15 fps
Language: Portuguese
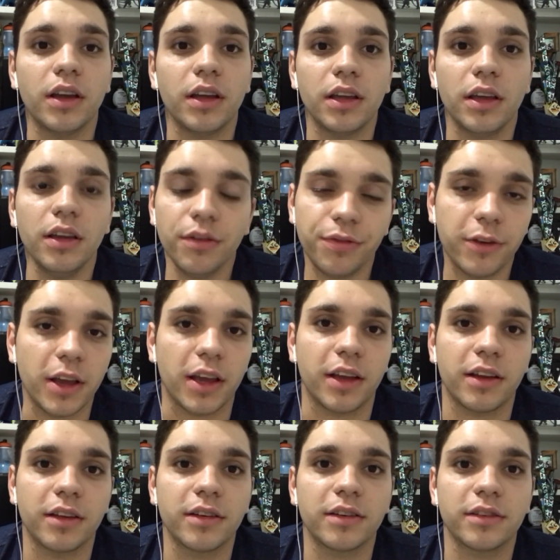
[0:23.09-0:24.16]
enfim.
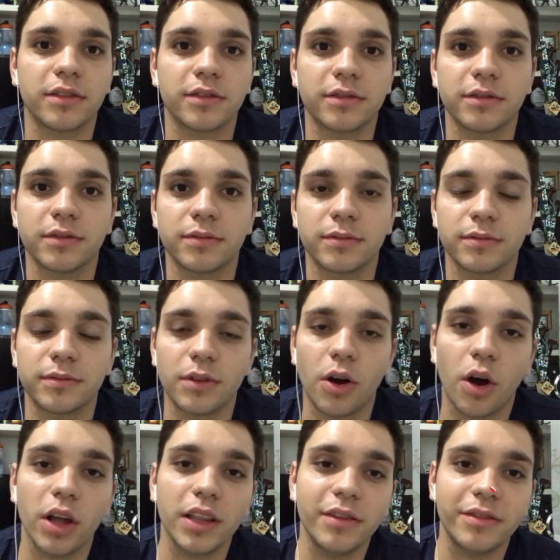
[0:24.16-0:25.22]

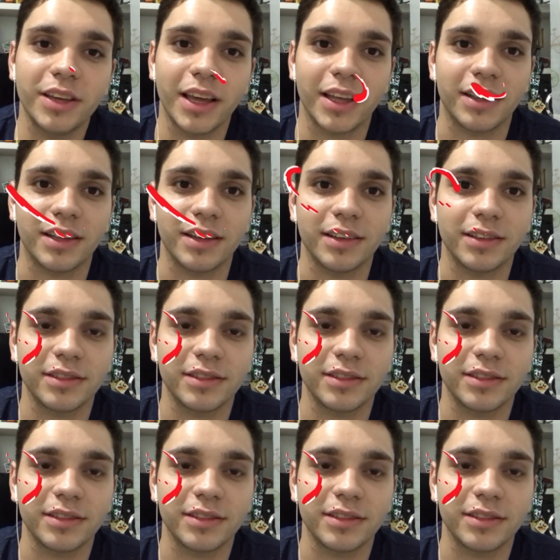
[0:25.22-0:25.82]
Roda a vinheta.